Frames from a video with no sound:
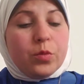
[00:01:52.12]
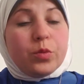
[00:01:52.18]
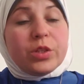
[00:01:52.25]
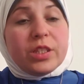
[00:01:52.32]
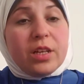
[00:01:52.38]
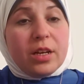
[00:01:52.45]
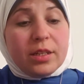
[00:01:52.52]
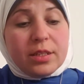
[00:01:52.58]

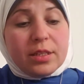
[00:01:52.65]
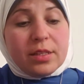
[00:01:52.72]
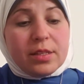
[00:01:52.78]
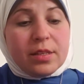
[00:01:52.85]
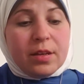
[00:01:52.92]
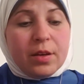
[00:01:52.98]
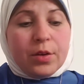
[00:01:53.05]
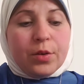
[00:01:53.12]

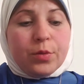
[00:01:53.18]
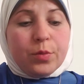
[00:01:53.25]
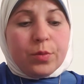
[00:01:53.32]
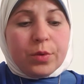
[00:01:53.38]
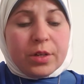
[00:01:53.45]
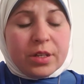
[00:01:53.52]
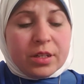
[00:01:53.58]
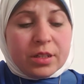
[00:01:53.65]
وساينس
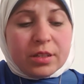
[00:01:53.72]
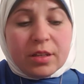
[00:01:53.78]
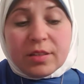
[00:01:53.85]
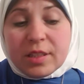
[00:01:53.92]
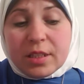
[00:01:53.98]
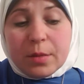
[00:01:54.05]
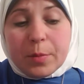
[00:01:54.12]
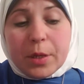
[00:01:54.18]

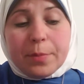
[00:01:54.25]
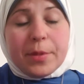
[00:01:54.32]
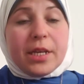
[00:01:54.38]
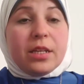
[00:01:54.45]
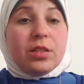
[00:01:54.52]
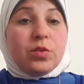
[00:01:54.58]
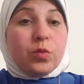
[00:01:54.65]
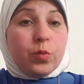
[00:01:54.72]
وتنظيم
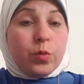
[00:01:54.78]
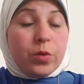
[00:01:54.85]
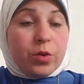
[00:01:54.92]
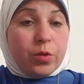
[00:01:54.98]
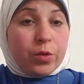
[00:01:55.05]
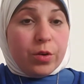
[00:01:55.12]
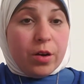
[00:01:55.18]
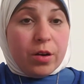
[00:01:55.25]
البيت
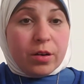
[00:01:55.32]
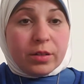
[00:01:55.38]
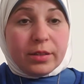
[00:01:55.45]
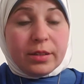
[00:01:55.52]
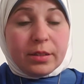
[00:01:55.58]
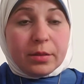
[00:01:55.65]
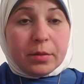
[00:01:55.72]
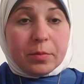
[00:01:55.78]

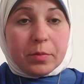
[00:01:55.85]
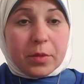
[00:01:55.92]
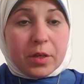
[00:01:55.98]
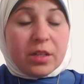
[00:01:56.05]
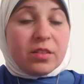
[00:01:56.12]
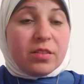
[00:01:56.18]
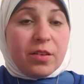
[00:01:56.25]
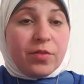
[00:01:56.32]
وقرآن
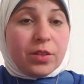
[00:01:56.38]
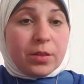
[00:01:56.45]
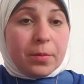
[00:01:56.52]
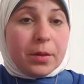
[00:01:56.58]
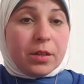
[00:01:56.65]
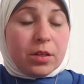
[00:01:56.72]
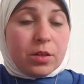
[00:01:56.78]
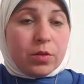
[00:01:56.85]
بالإضافة
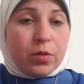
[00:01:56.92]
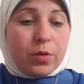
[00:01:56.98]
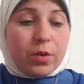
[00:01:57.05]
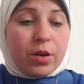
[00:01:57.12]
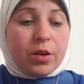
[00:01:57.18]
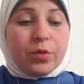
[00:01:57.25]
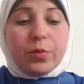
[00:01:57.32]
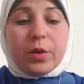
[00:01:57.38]
طبعا
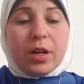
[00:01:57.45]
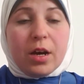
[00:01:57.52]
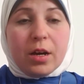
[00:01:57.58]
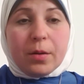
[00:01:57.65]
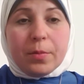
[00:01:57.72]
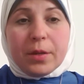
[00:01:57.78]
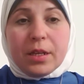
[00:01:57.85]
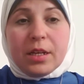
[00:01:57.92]
للقرآن
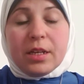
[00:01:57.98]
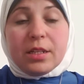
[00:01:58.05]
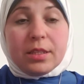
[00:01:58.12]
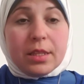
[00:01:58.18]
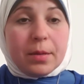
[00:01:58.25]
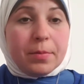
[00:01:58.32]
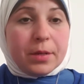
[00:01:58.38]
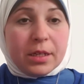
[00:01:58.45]
والعربي
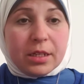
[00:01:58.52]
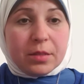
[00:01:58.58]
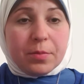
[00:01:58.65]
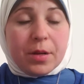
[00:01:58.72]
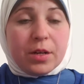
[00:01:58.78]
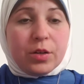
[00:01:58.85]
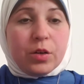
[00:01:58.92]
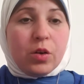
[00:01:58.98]
ده
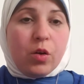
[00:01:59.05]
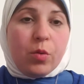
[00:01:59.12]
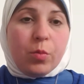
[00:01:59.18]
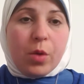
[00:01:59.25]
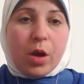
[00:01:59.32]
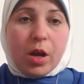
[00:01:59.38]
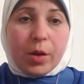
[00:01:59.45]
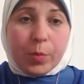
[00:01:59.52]
بالنسبة للي
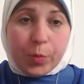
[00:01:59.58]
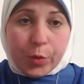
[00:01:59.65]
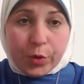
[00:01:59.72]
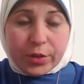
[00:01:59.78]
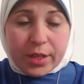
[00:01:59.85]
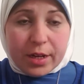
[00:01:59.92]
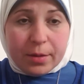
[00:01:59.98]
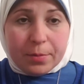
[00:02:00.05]
هم
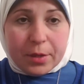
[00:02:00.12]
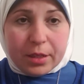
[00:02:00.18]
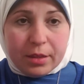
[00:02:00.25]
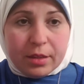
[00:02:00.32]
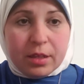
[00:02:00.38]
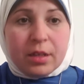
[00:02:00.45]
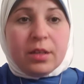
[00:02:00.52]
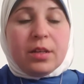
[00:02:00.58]

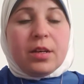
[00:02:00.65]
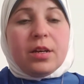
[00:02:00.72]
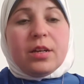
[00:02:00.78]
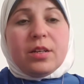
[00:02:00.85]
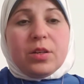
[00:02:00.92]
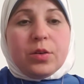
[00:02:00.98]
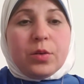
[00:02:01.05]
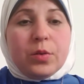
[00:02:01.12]
مغتربين
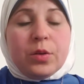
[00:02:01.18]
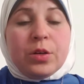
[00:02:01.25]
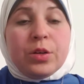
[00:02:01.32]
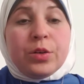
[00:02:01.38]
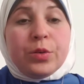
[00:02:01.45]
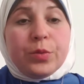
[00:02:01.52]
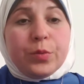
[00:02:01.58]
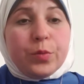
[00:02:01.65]

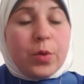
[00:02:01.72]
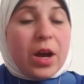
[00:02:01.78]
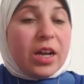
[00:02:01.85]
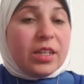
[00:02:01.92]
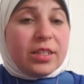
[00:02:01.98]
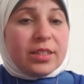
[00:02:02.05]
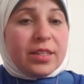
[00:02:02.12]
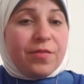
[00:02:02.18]

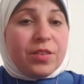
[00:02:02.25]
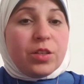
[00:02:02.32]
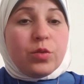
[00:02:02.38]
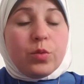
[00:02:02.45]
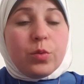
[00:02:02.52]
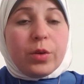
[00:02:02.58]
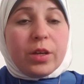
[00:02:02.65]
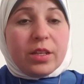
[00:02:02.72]

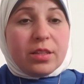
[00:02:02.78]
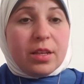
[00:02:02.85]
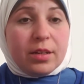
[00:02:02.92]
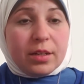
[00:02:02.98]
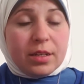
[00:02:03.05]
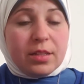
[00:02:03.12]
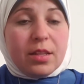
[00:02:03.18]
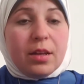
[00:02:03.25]
وهيستفيدوا جدا
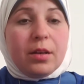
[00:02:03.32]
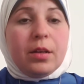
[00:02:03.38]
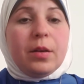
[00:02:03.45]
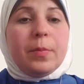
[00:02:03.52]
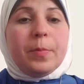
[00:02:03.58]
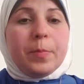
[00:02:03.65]
جدا